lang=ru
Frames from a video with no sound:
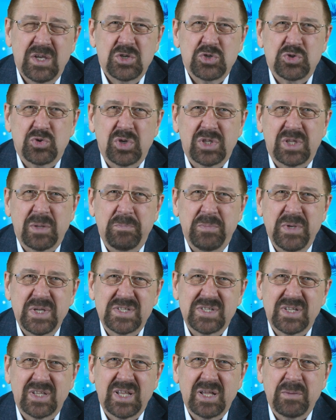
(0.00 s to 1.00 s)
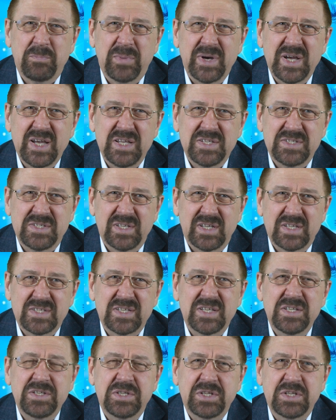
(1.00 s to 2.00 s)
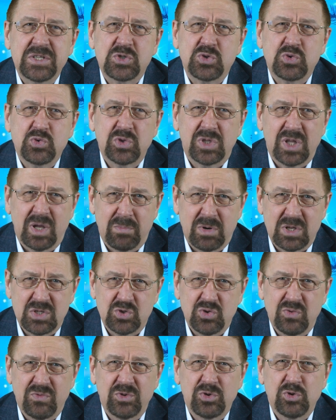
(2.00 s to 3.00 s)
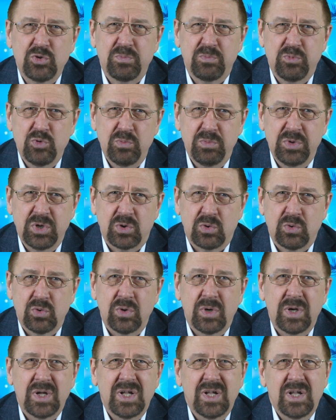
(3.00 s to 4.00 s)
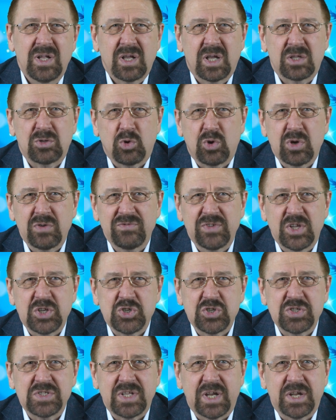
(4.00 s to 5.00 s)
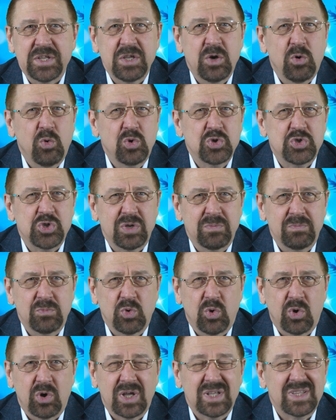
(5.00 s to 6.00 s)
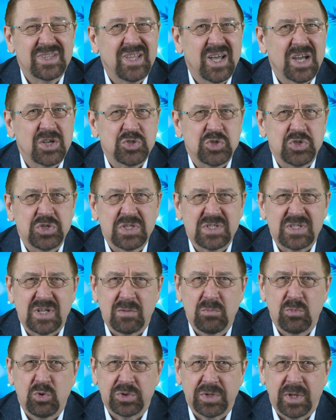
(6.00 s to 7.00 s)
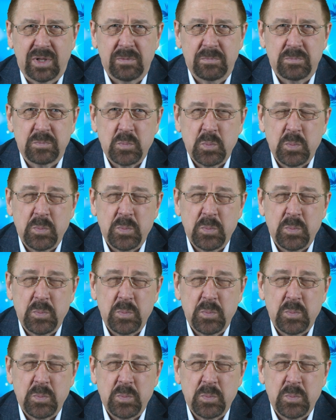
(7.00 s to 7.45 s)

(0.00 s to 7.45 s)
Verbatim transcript: что эта песенная поэзия заинтересует образованную публику, которой в нашей стране очень много, также не сработал.